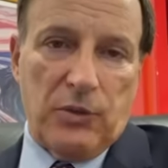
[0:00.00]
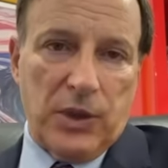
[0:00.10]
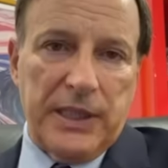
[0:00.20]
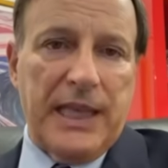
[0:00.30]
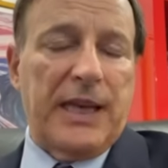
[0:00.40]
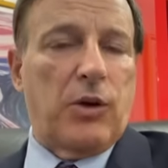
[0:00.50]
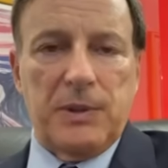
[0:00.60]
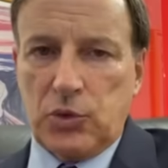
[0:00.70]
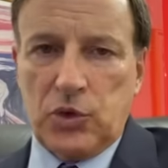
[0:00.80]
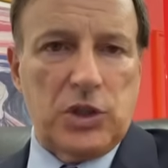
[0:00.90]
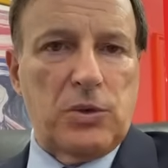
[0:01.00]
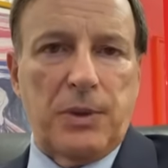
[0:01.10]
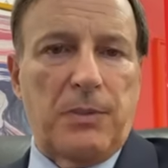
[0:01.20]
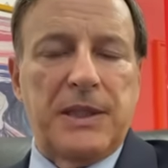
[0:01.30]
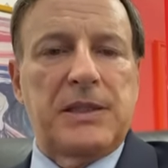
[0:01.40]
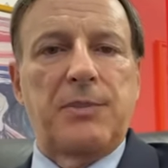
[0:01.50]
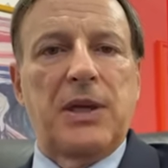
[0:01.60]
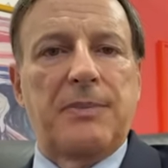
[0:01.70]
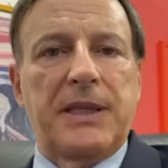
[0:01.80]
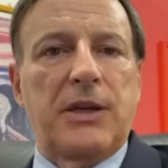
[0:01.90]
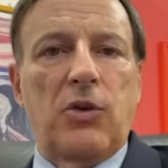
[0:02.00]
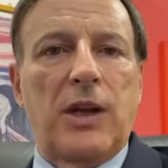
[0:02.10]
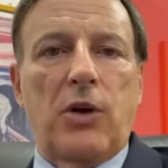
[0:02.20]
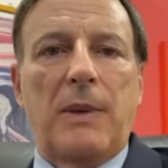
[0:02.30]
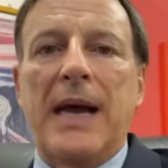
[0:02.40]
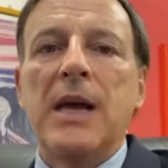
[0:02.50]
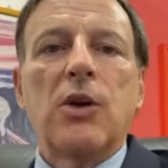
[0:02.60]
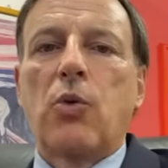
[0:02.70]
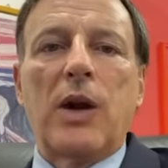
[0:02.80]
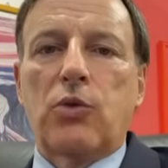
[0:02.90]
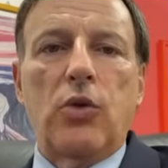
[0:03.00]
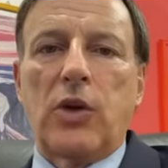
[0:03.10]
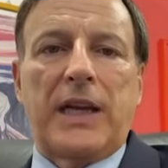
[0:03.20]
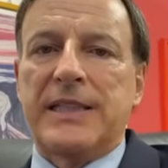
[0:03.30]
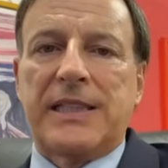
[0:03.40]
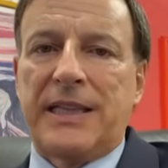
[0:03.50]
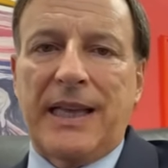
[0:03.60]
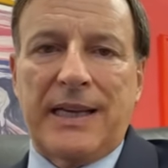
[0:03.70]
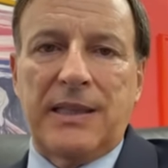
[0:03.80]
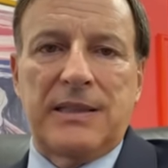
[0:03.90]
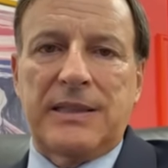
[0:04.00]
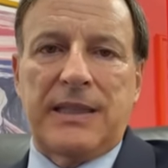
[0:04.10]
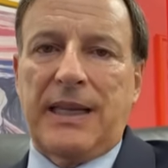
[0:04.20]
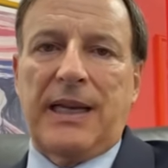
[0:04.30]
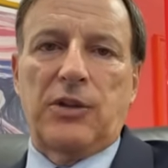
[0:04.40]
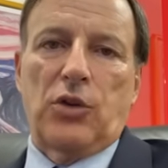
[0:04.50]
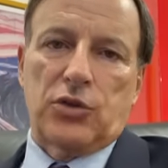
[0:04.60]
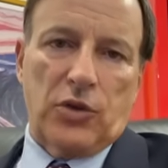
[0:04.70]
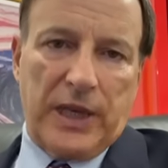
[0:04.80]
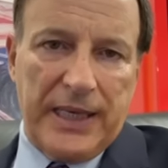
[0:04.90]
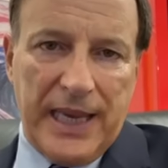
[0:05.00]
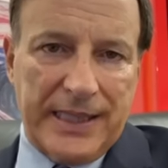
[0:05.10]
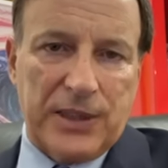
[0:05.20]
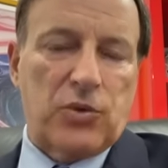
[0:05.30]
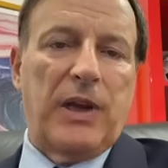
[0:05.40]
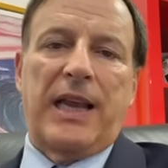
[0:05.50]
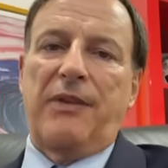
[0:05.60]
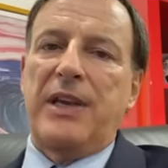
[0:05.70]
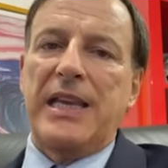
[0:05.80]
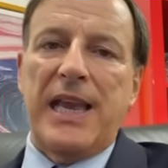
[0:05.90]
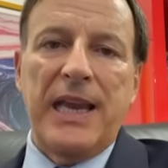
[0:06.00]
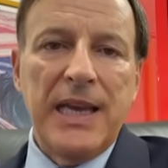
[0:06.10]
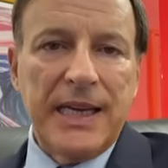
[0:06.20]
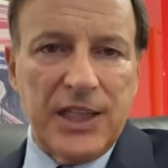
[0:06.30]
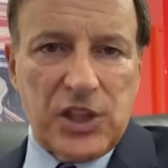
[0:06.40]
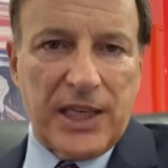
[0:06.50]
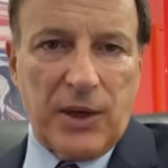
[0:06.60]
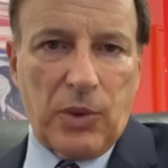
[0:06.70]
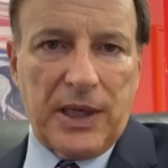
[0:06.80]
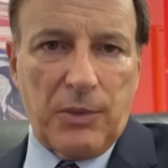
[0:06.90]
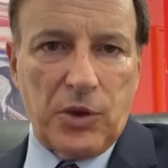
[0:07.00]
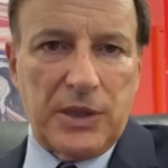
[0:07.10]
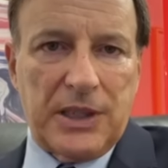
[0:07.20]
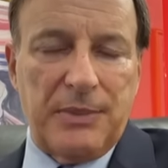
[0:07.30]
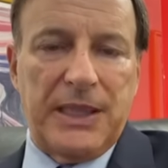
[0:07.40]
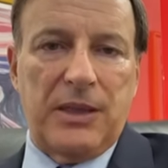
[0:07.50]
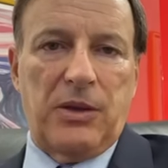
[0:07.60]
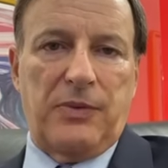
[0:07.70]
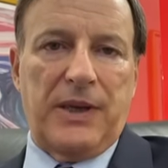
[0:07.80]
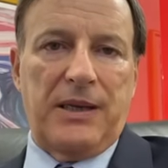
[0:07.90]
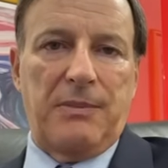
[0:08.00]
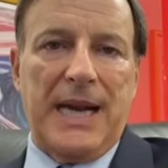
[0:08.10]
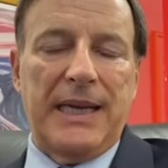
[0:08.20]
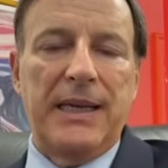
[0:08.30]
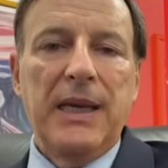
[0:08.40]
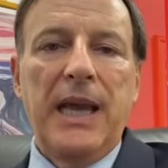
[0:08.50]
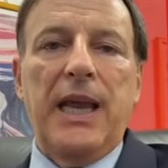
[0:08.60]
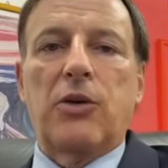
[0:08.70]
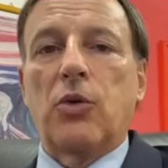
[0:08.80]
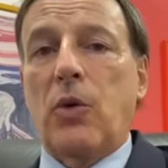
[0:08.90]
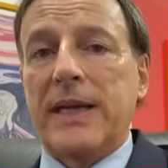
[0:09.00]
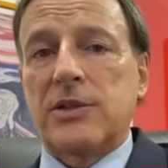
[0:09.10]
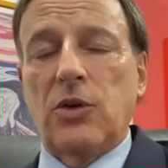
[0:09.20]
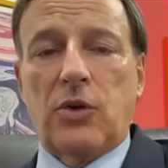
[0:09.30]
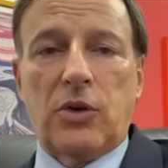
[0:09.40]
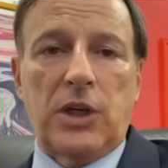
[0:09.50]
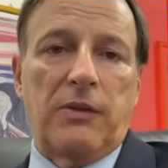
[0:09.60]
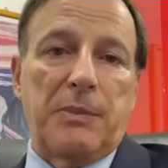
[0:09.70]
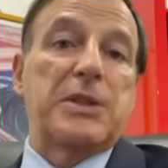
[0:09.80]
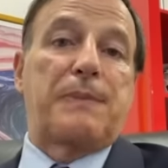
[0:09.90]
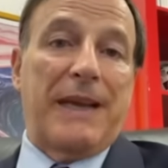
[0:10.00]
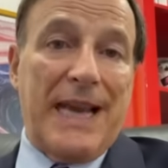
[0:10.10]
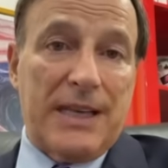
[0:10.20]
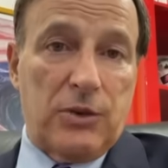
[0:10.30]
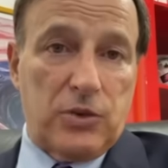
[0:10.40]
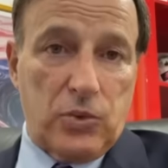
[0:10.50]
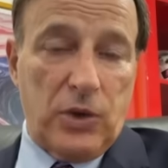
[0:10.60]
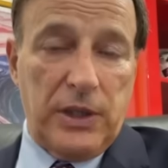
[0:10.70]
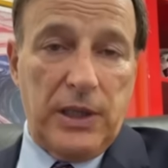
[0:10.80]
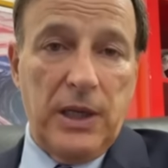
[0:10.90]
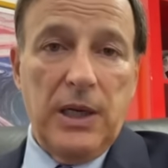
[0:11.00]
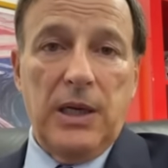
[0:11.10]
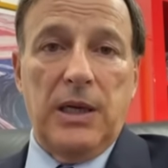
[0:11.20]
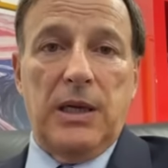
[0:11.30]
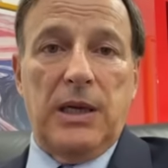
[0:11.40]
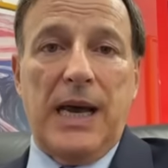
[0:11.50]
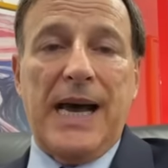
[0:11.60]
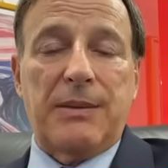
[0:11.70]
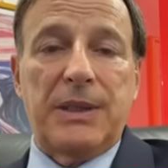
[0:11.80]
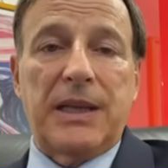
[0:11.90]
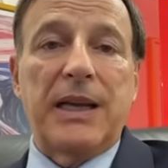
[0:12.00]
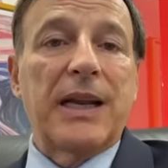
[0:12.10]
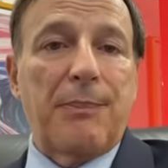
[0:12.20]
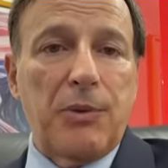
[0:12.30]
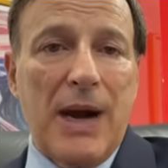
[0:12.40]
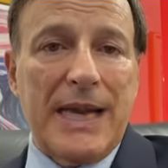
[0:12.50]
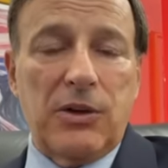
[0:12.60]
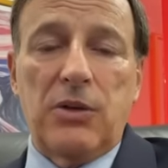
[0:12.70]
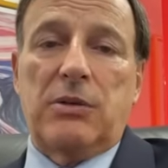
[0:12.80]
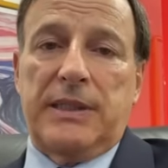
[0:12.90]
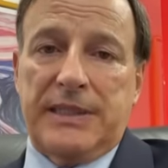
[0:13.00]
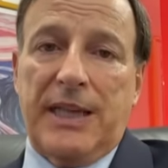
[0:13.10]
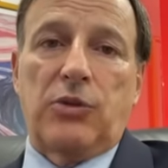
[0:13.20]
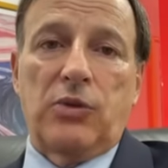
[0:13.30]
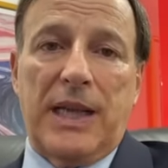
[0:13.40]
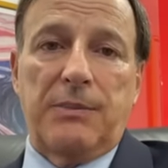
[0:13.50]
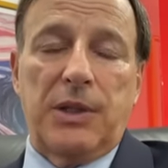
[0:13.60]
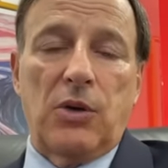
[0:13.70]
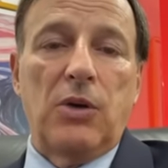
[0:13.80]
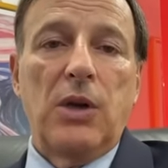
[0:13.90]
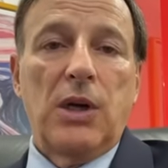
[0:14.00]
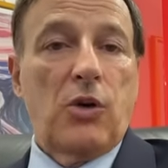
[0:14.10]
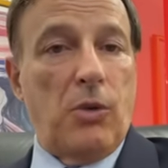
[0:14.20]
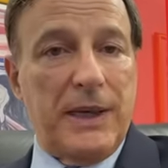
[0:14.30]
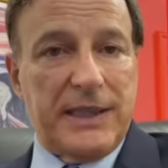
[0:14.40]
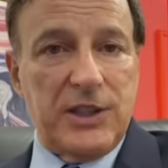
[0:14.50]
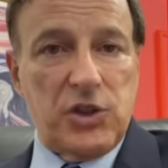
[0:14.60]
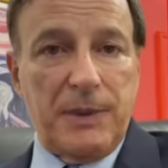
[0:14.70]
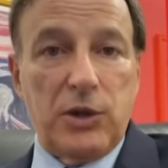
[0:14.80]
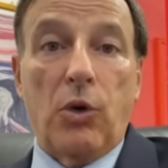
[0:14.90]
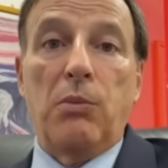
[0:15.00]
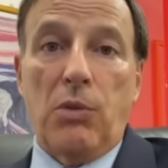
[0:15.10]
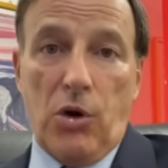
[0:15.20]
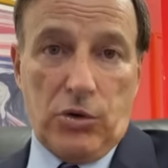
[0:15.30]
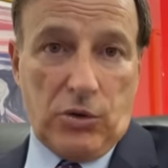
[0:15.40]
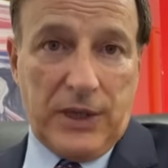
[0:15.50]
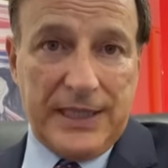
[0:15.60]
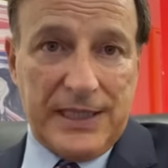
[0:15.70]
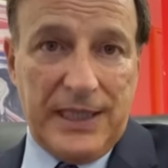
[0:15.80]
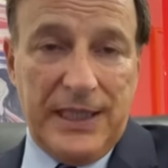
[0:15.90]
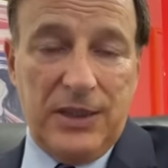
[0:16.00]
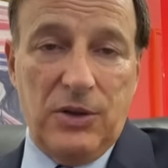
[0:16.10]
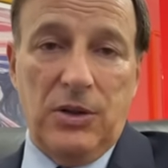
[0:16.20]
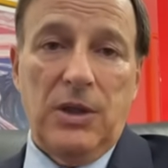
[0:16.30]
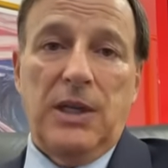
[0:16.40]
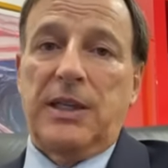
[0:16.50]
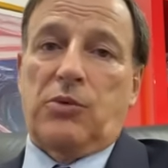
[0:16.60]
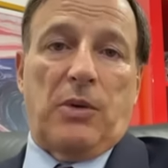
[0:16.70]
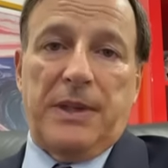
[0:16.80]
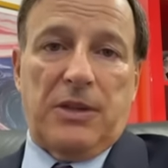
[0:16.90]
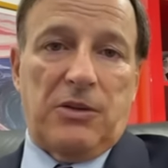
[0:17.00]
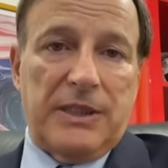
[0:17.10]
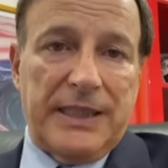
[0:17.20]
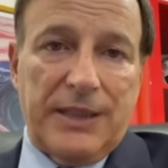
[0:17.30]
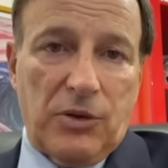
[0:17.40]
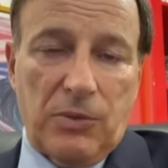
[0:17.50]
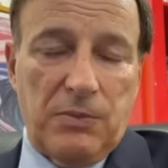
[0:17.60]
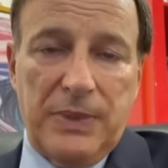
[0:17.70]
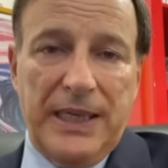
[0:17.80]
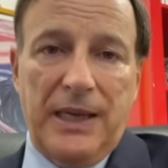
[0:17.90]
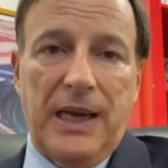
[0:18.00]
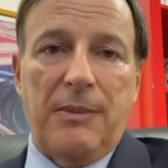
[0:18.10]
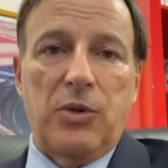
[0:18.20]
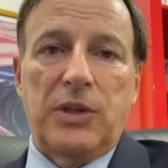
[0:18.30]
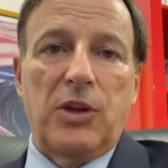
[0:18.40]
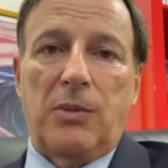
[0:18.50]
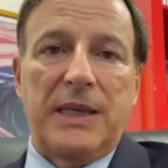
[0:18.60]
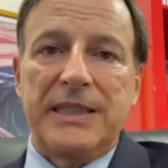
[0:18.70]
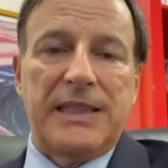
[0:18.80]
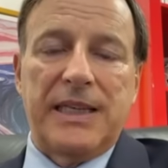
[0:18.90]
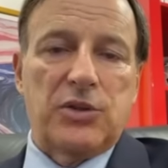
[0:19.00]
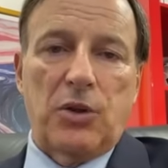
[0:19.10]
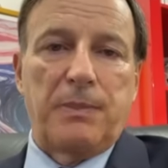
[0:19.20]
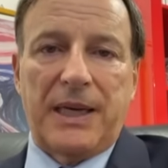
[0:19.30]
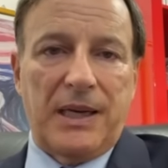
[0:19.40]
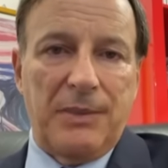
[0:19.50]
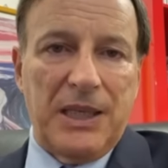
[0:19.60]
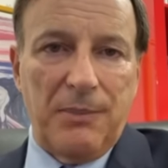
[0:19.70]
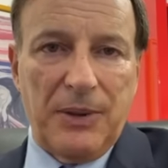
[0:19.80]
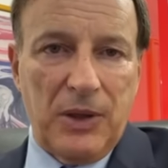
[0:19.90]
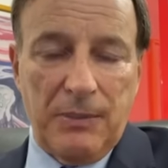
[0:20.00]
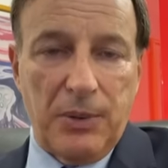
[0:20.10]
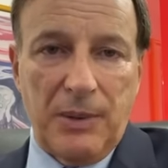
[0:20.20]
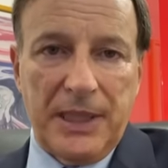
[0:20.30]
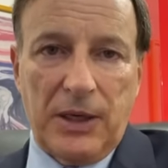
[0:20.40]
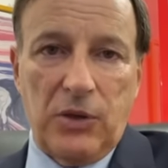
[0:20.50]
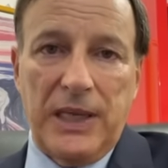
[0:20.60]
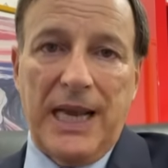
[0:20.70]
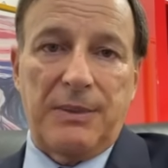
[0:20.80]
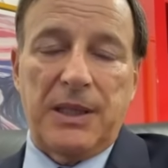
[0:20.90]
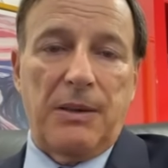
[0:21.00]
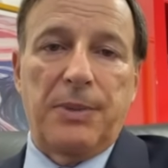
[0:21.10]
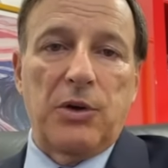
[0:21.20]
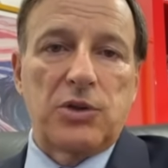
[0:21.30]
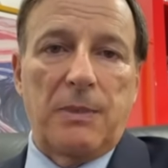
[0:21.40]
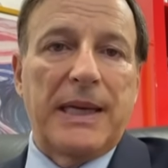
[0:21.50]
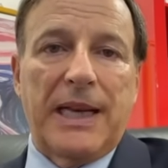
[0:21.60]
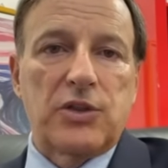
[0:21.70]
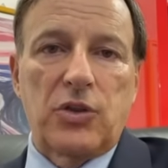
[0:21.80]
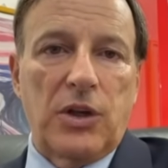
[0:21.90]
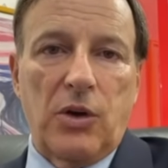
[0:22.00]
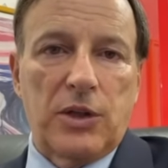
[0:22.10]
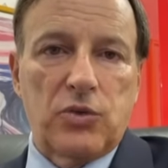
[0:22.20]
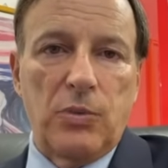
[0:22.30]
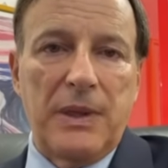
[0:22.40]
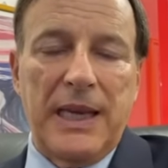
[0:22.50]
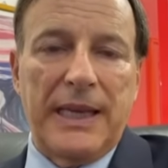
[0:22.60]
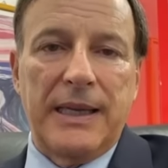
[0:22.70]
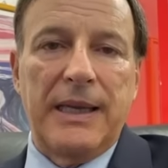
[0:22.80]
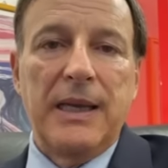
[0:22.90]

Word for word: e volentieri, come è successo però per esempio nella partita con la Roma, qualcuno che gli si attacca, gli si attacca addosso, che gli entra sulle caviglie, che cerca in qualche modo di intimidirlo e di fargli male. Ecco, questo Rocchi dovrebbe spiegarlo ai suoi eh, arbitri. Rapuano è stato un arbitro come atteggiamento molto casalingo, naturalmente non è andato bene a molti romanisti che sono perennemente in, in polemica con gli arbitri, però insomma il calcio di rigore sul Milan,